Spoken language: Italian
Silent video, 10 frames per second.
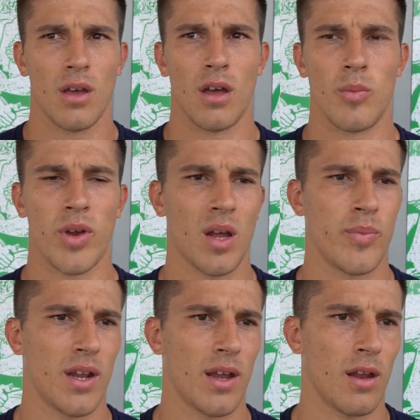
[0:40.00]
eh, per
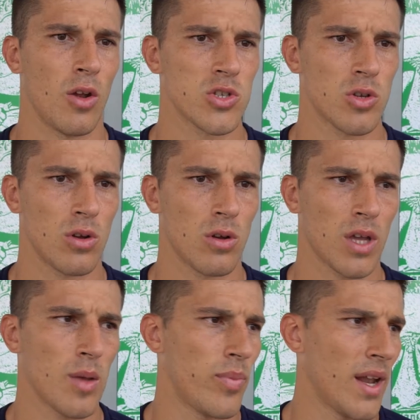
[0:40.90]
capire il nostro
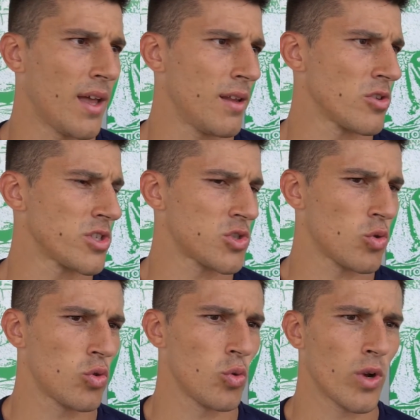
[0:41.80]
game plan, la nostra
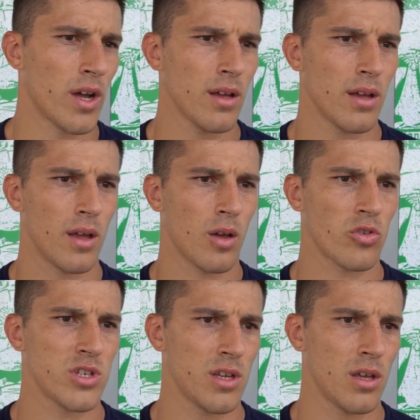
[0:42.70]
struttura, eh,
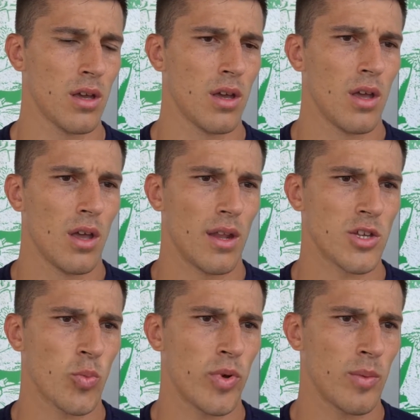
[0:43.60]
così
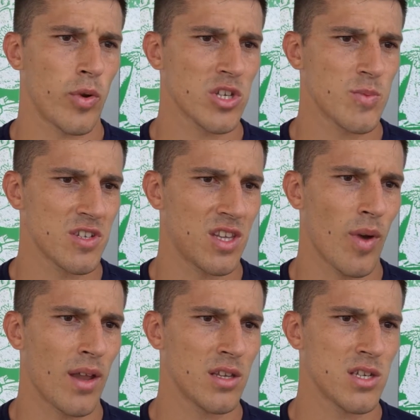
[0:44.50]
adesso per le prossime
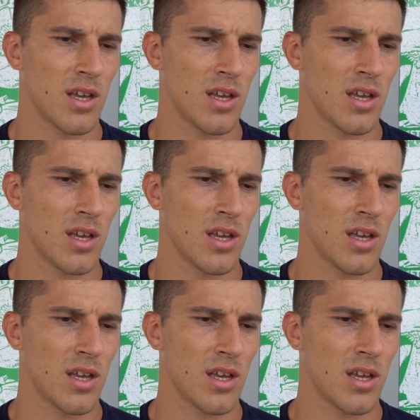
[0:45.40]
settimane